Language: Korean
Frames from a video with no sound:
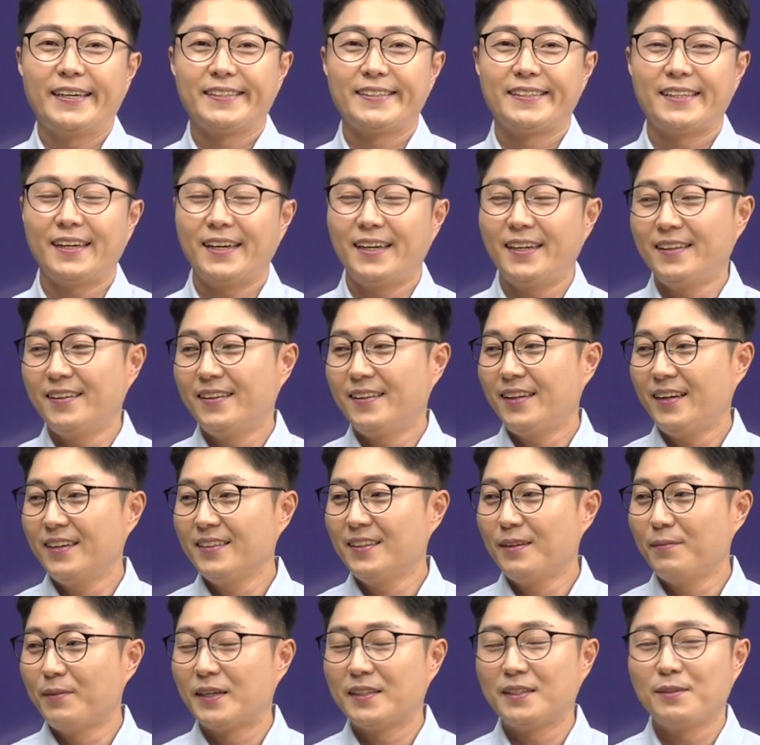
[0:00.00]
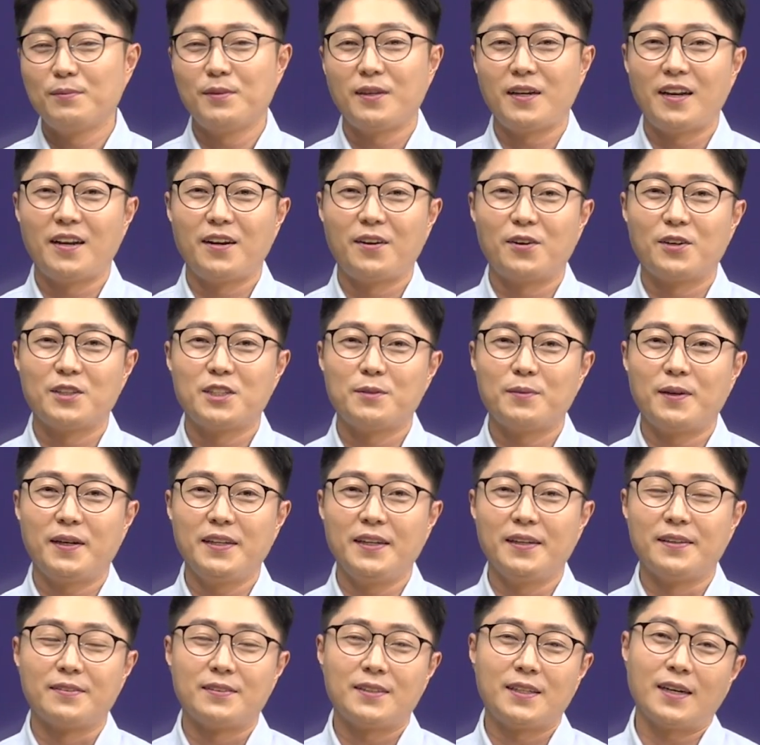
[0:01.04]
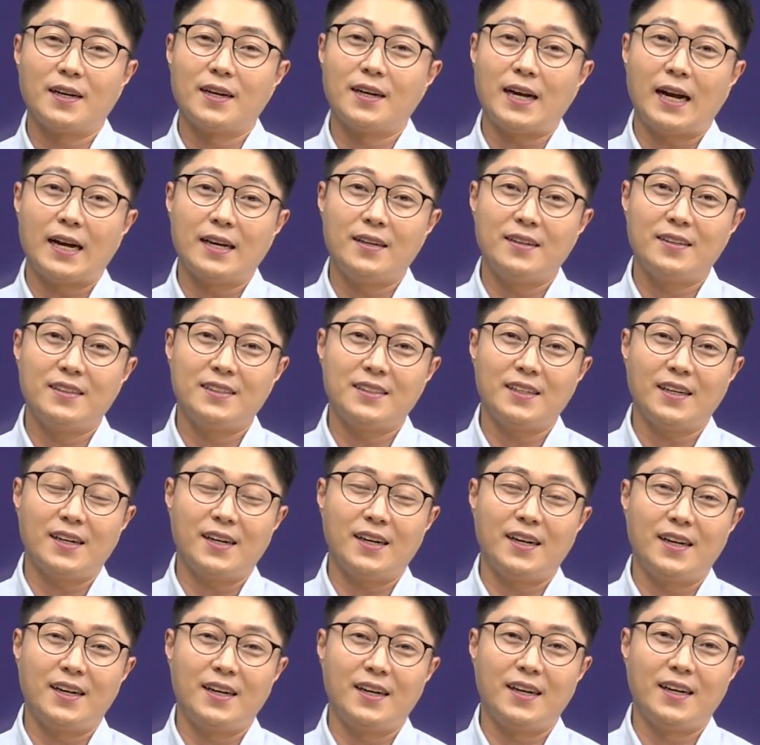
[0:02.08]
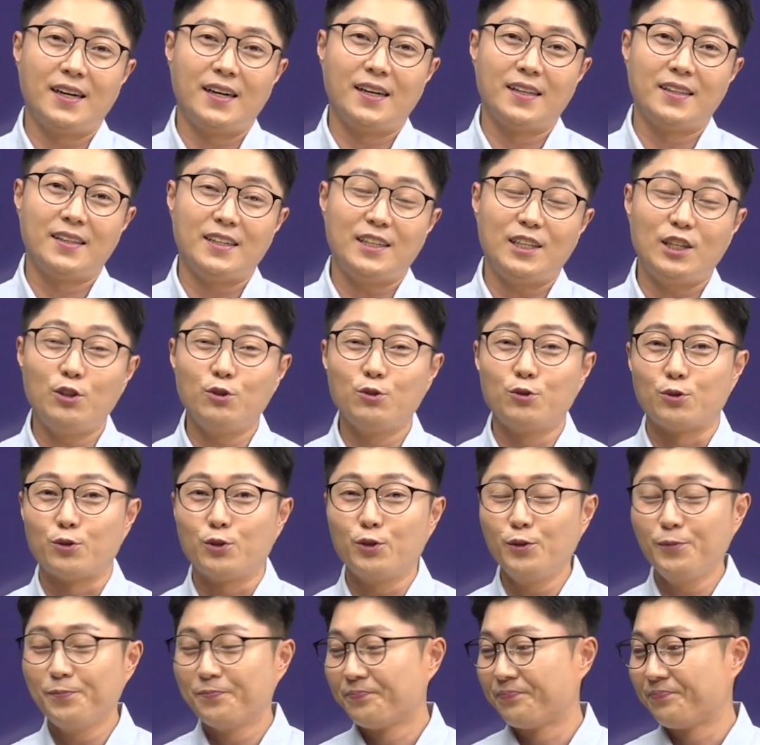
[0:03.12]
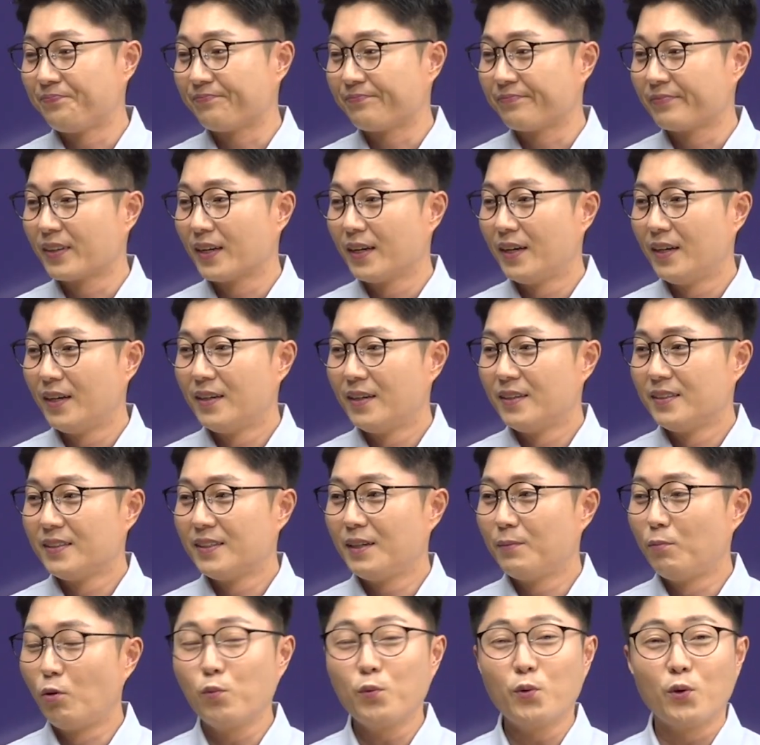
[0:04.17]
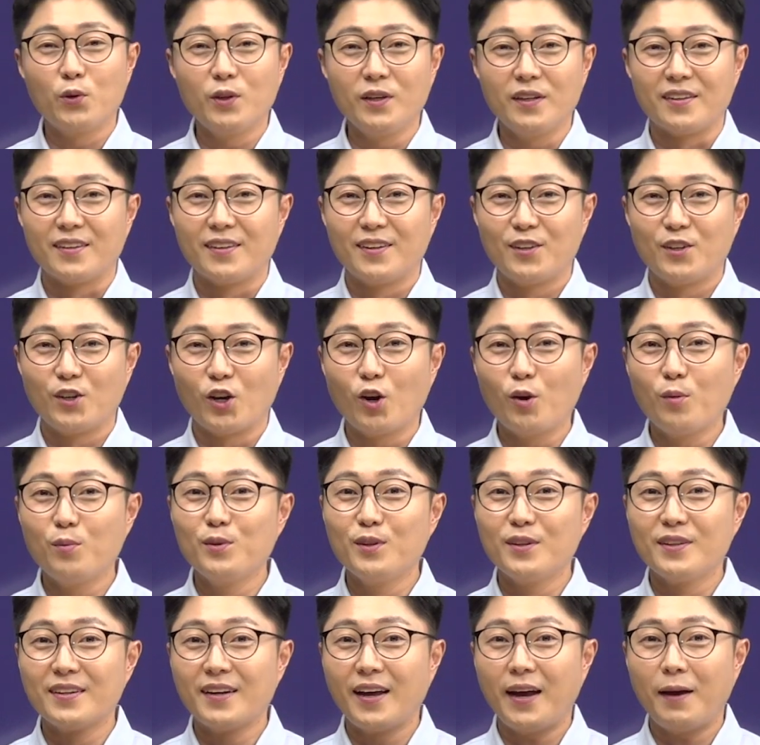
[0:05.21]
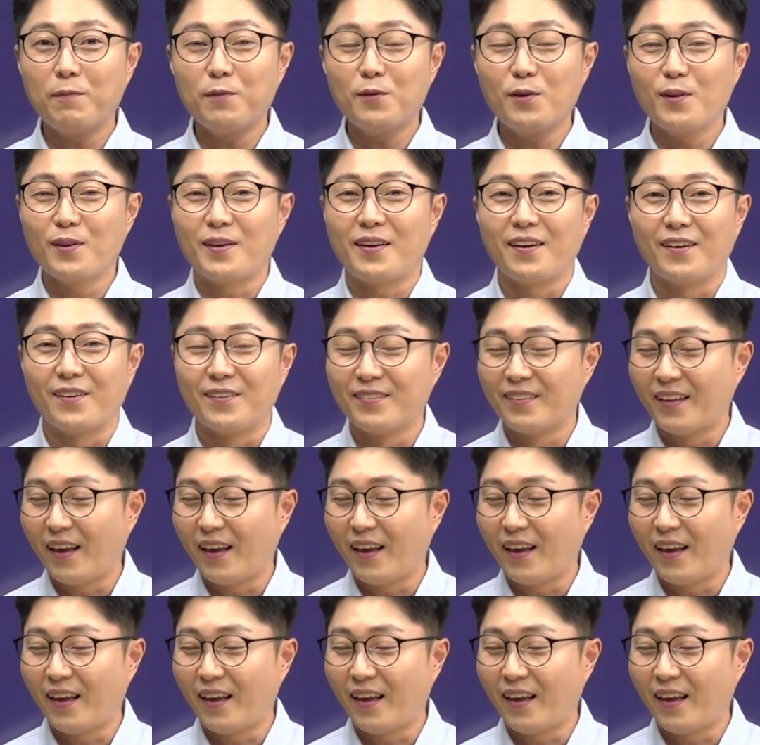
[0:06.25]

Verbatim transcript: 제가 항상 말씀드리는 거지만은 제가 강의를 시작한 이후로 음, 제 목표는 여러분들의 합격이에요.